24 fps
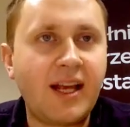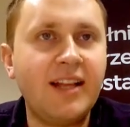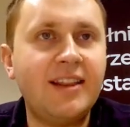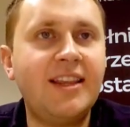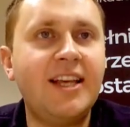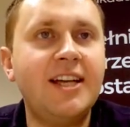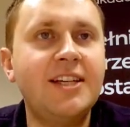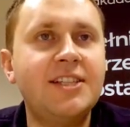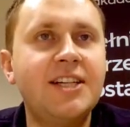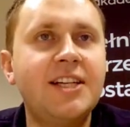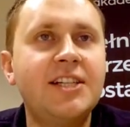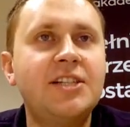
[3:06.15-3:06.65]

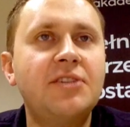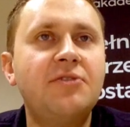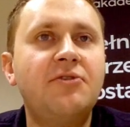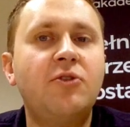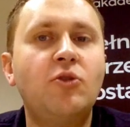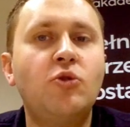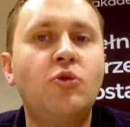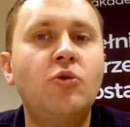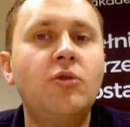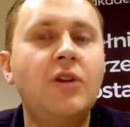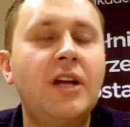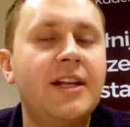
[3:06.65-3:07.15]
te rzeczy w
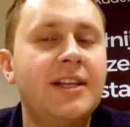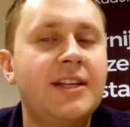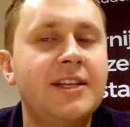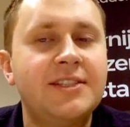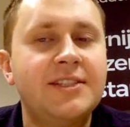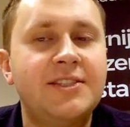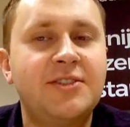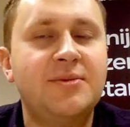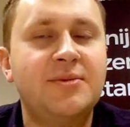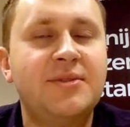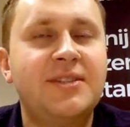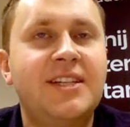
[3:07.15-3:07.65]
ogóle nie
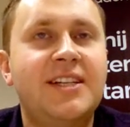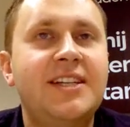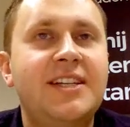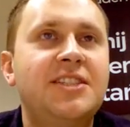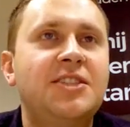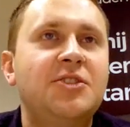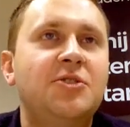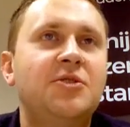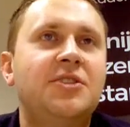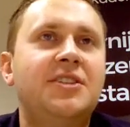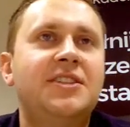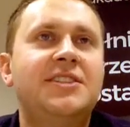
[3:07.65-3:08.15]
są
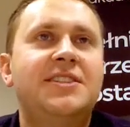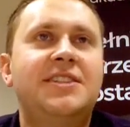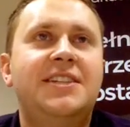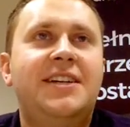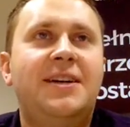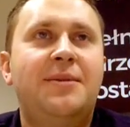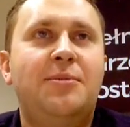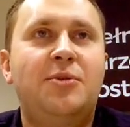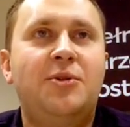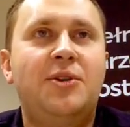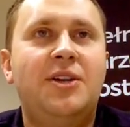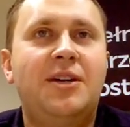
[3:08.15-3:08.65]
zależne od
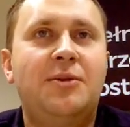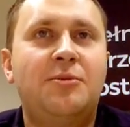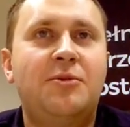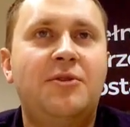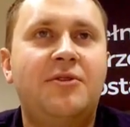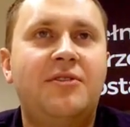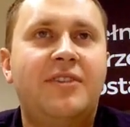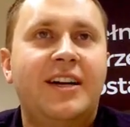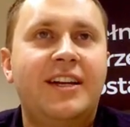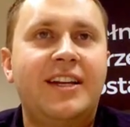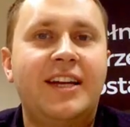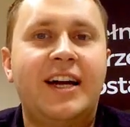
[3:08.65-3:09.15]
języka
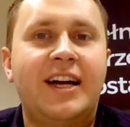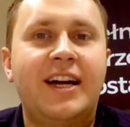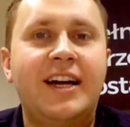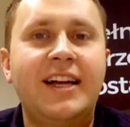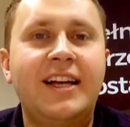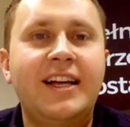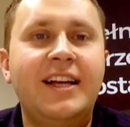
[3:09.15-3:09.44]
programowania.